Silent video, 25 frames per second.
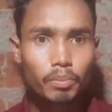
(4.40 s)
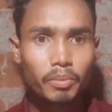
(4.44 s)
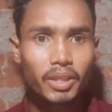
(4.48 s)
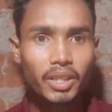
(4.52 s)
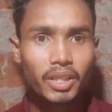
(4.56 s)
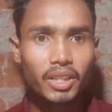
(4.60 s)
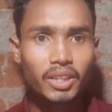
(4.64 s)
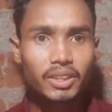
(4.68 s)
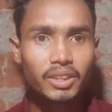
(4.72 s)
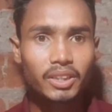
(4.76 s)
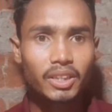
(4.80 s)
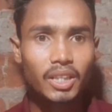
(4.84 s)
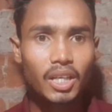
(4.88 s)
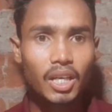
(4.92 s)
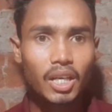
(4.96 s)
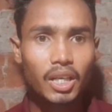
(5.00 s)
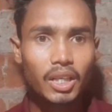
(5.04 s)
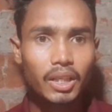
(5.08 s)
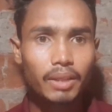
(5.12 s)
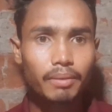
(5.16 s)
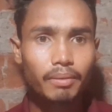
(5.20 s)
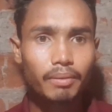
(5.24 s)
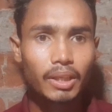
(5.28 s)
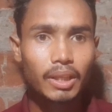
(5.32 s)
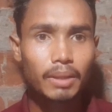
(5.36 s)
मेरठ से
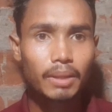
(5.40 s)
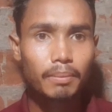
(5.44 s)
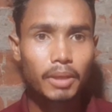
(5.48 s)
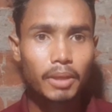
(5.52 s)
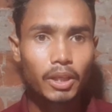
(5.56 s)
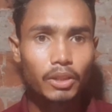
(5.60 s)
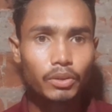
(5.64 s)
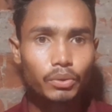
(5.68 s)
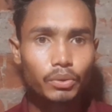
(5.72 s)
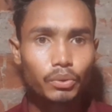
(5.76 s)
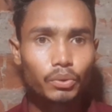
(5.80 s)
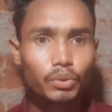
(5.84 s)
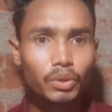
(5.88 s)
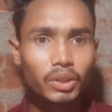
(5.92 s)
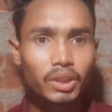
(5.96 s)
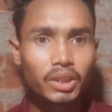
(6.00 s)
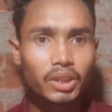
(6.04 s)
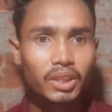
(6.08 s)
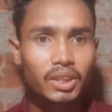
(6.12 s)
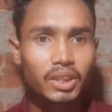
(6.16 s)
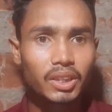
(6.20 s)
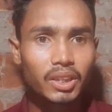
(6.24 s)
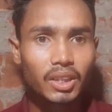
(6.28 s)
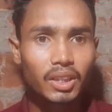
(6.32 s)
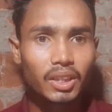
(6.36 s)
आने वाले भाइयों के लिए
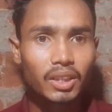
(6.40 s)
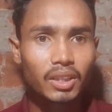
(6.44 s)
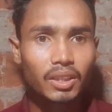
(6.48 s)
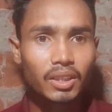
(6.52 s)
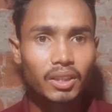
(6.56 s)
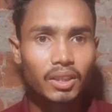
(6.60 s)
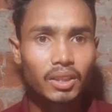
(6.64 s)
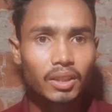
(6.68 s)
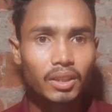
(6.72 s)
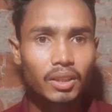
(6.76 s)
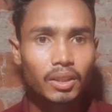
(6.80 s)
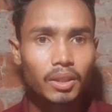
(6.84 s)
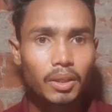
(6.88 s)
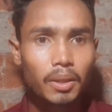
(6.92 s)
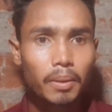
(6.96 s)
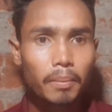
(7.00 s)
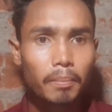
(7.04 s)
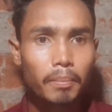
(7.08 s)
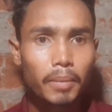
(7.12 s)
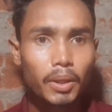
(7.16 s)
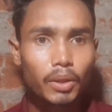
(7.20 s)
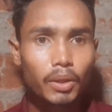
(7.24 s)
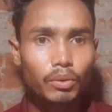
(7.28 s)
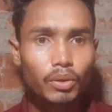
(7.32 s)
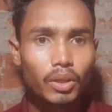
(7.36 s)
ट्रेन है
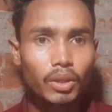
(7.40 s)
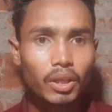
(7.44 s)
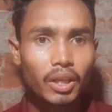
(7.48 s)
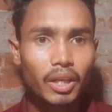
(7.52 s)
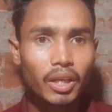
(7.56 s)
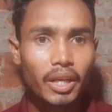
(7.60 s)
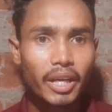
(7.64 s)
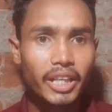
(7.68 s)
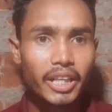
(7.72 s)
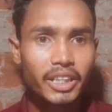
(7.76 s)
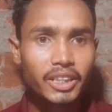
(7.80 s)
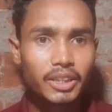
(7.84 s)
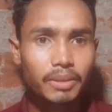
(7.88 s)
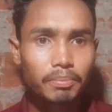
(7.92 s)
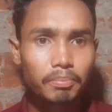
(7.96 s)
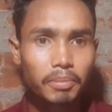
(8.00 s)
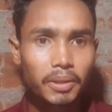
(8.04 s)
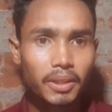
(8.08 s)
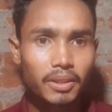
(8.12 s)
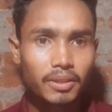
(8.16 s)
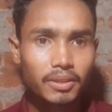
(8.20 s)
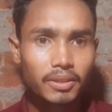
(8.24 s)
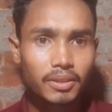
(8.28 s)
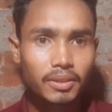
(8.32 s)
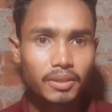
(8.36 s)
मरुधर
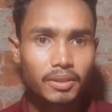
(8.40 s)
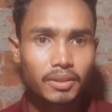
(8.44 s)
एक्सप्रेस